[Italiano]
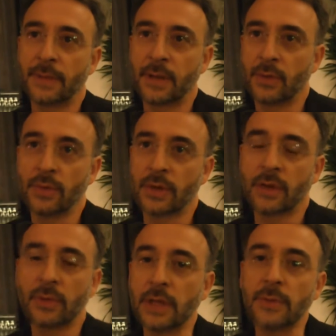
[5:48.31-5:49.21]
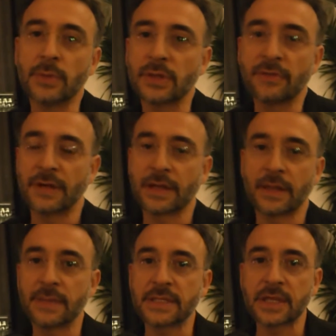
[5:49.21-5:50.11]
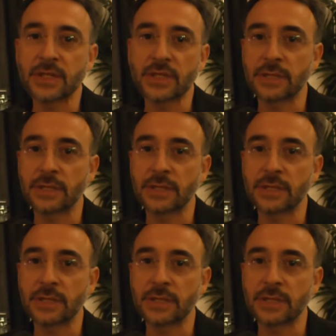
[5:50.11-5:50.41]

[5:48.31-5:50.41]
a priori e quindi di poter fare dei messaggi